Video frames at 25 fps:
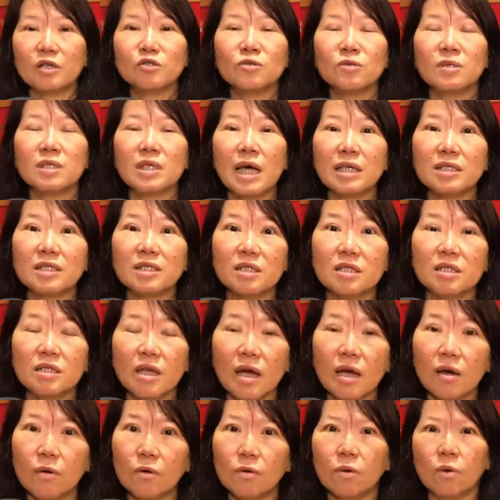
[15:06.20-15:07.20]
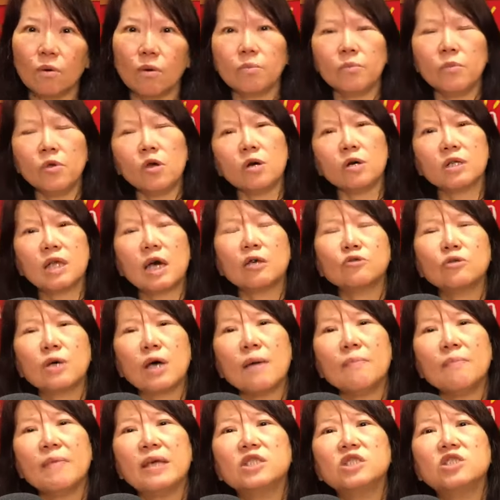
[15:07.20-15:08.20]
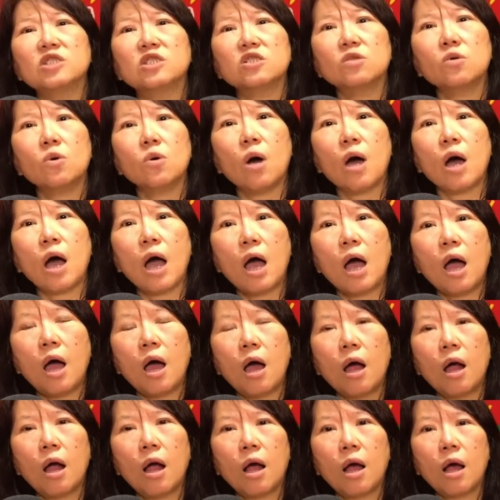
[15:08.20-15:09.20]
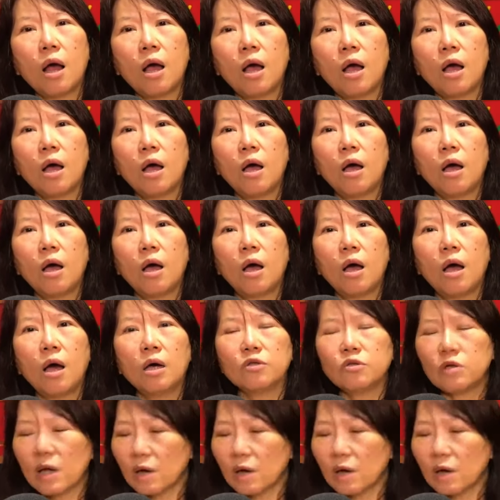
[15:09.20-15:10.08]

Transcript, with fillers: 说他是他，我没有。他说他没吃过啊，真的他没吃过啊。哦，